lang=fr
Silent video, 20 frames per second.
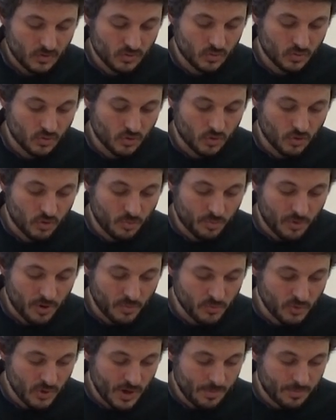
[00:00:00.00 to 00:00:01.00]
Donc on comprend
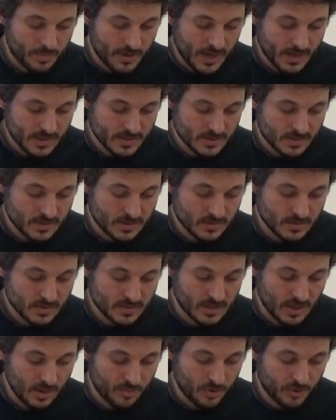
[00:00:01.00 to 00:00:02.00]
mieux la place
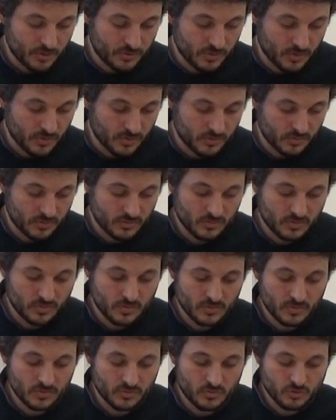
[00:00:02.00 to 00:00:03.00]
si importante
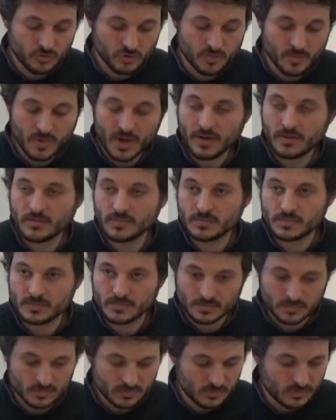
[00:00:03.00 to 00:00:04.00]
du chemin.
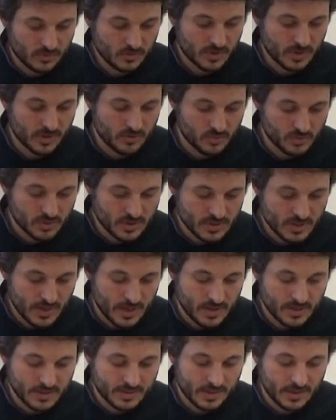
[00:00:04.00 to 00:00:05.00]
Donc écoute
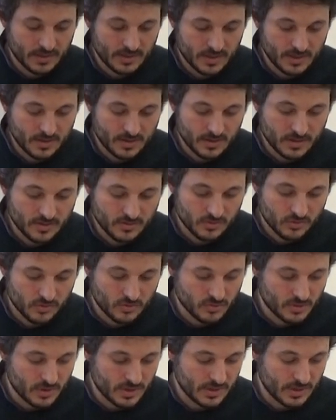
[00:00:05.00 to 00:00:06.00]
Israël, éternel, et
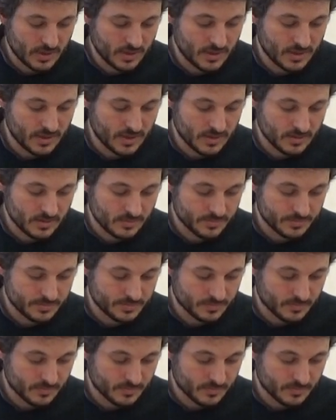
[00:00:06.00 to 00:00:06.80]
notre Dieu l'Éternel est un.